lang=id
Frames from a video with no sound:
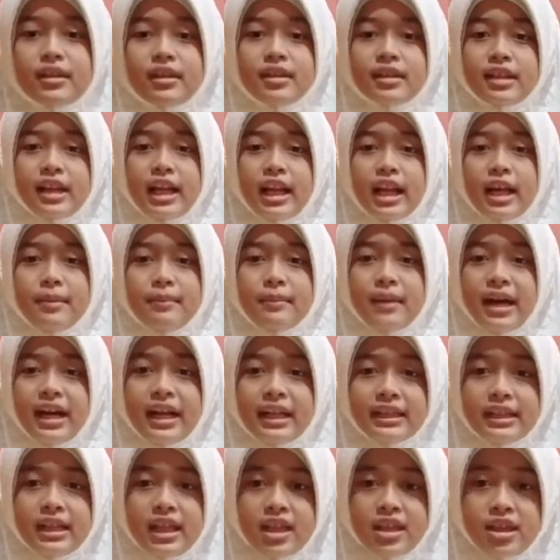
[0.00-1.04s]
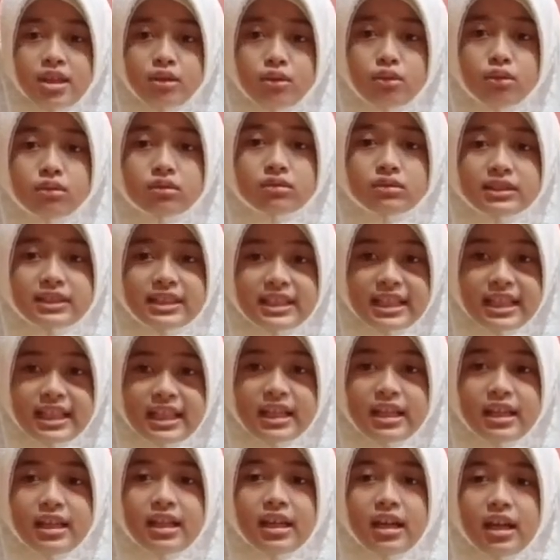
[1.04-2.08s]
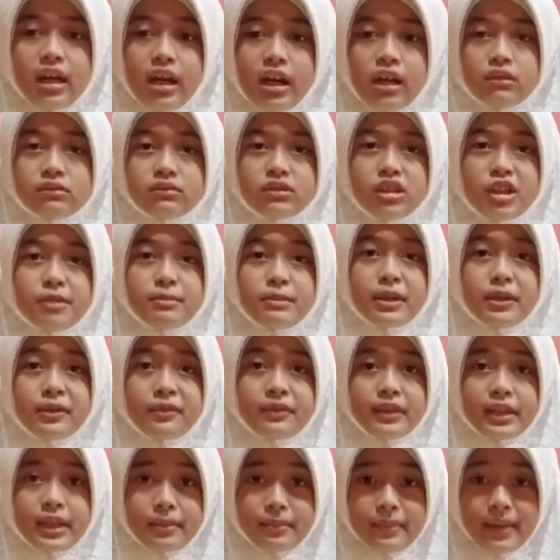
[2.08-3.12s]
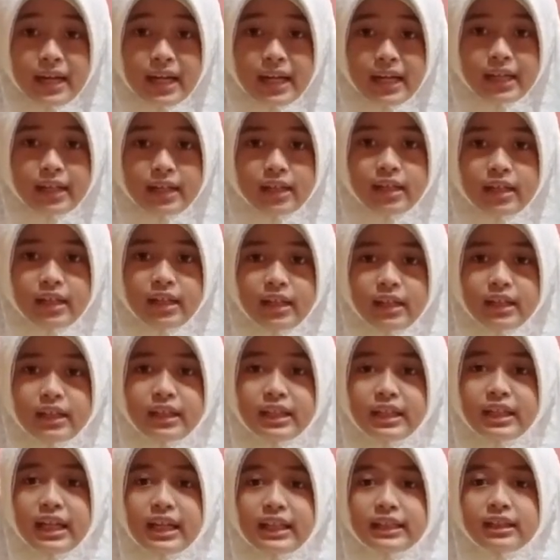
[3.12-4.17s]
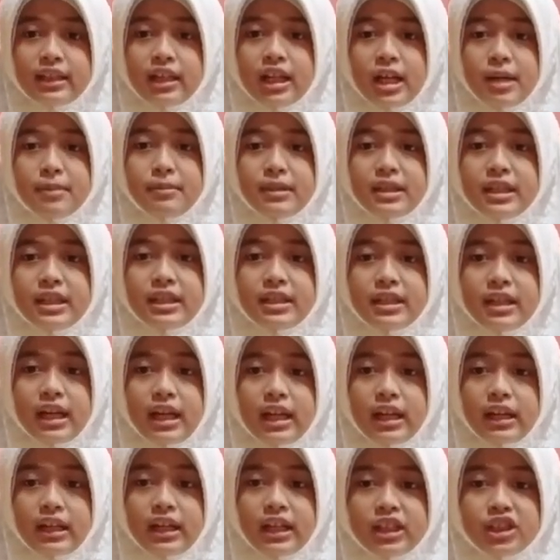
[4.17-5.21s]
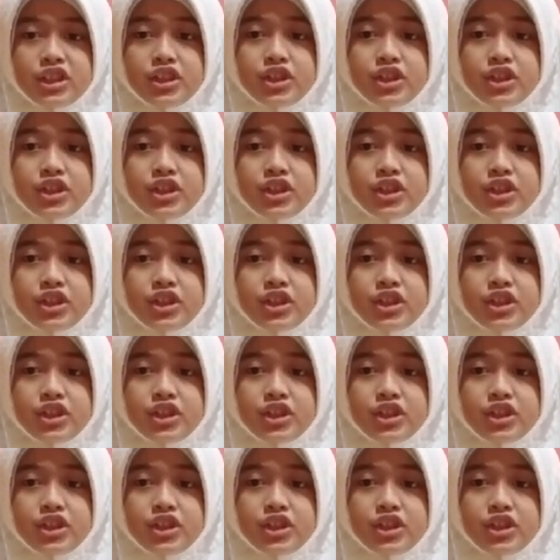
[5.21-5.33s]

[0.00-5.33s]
Dalam hadis Guksi, Allah berfirman, "Dia telah meninggalkan